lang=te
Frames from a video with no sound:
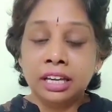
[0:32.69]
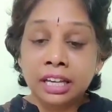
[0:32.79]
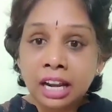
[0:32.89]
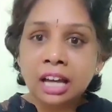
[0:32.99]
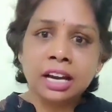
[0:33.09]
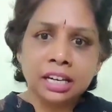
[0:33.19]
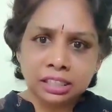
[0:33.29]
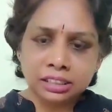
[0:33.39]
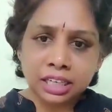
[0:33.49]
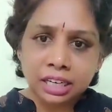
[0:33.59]
ఎలాగైనా
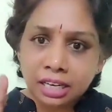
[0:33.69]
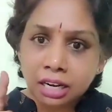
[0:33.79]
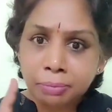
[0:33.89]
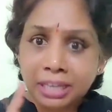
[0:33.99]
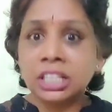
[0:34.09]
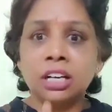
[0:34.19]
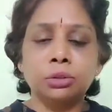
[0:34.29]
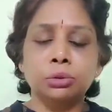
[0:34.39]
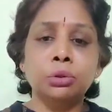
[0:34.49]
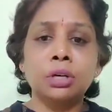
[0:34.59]
జగనన్నను ప్రజలకు
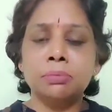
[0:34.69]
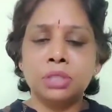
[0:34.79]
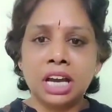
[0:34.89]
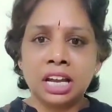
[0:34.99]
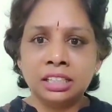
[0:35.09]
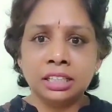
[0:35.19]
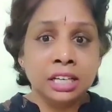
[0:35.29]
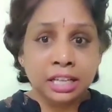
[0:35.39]
దూరం చేయాలని